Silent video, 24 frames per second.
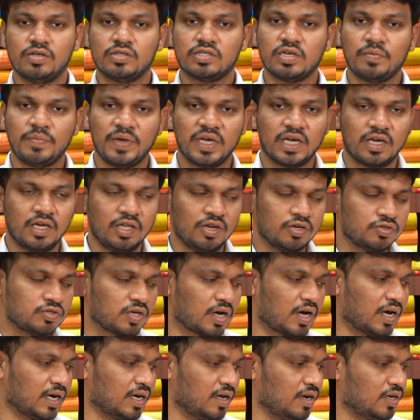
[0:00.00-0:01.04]
సో మీకు ఈరోజు
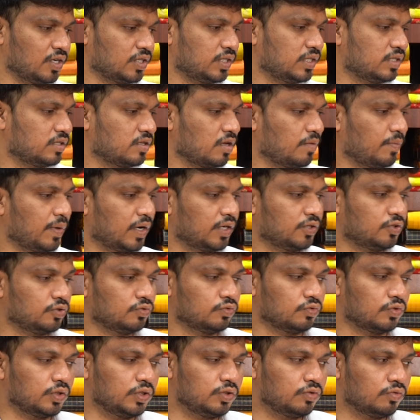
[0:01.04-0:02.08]
ఆ కలెక్షన్స్తో పాటు
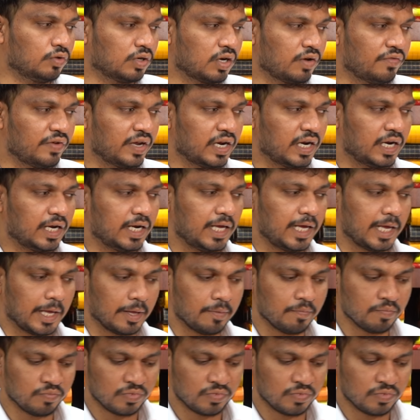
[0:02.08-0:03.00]
ఇంకొక వెరైటీ